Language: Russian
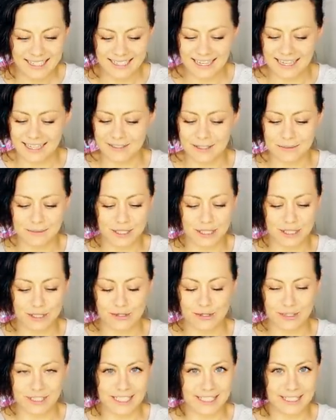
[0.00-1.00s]
как вам
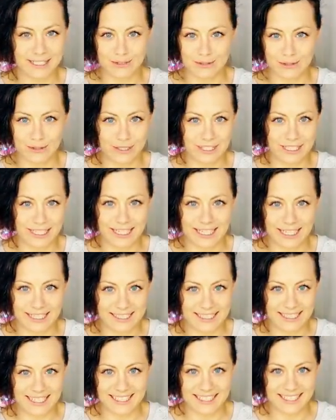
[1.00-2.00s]
еще никто
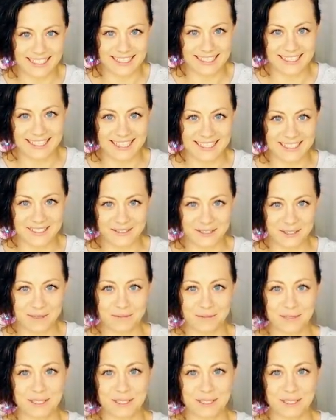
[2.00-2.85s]
никогда не рассказывал.